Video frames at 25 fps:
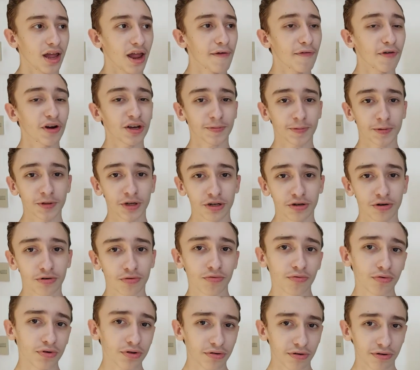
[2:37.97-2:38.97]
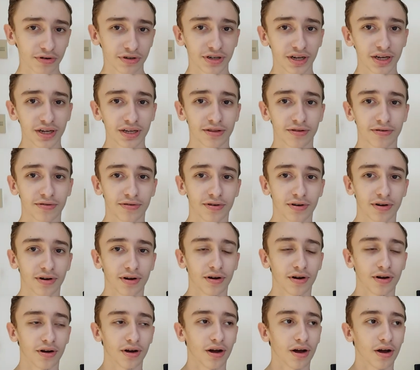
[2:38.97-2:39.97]
eu vou responder de algum outro jeito.
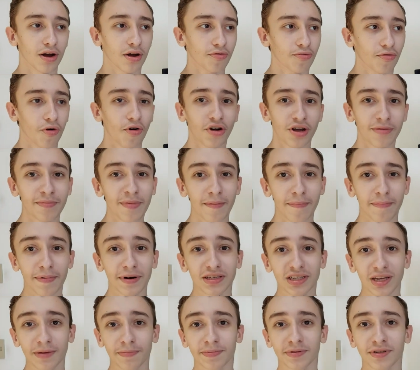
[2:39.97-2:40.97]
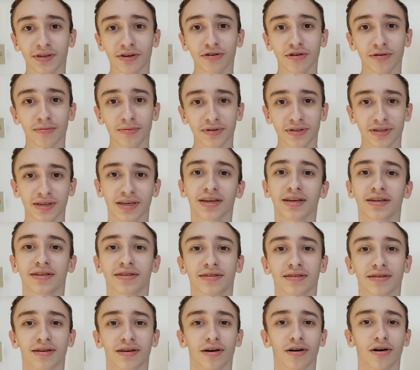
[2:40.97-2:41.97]
Qual que é a minha percepção sobre os
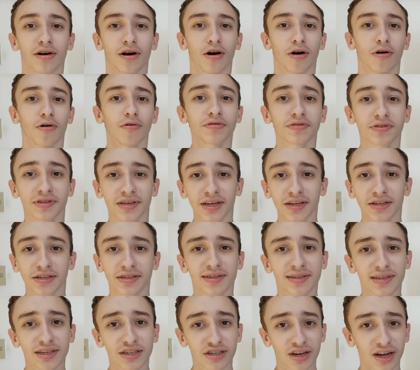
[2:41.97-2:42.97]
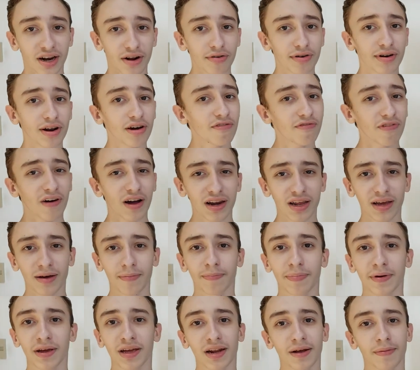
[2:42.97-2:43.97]
kits? Os kits em geral não valem a
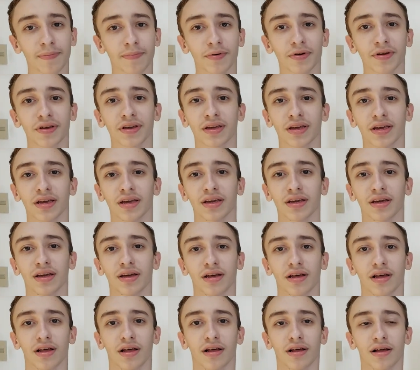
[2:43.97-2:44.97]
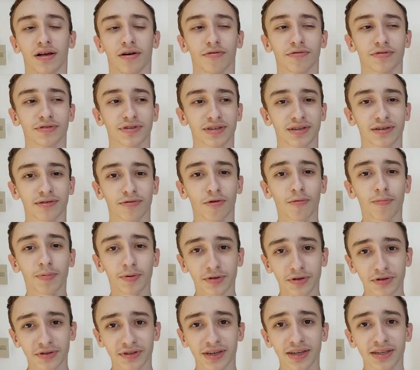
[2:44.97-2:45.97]
pena porque os
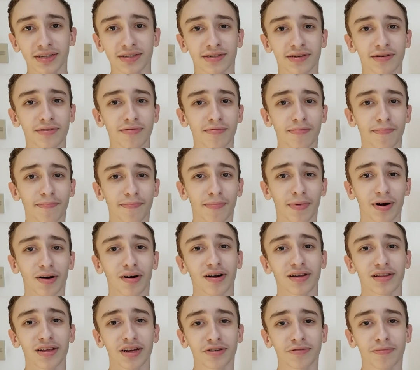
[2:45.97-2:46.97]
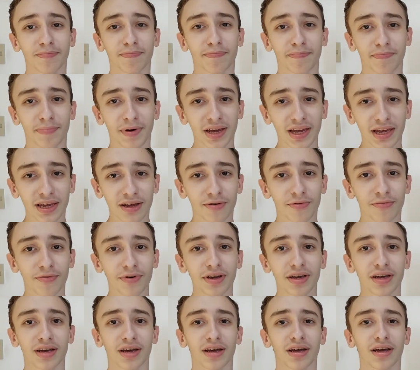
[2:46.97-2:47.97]
cubos dos kits são uma qualidade bem
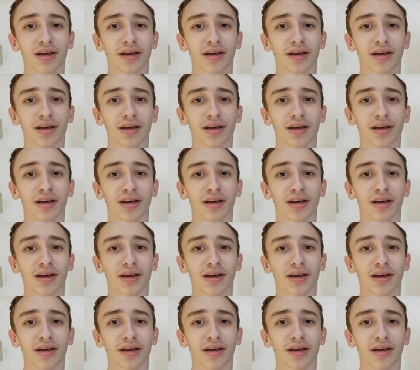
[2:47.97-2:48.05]
ruim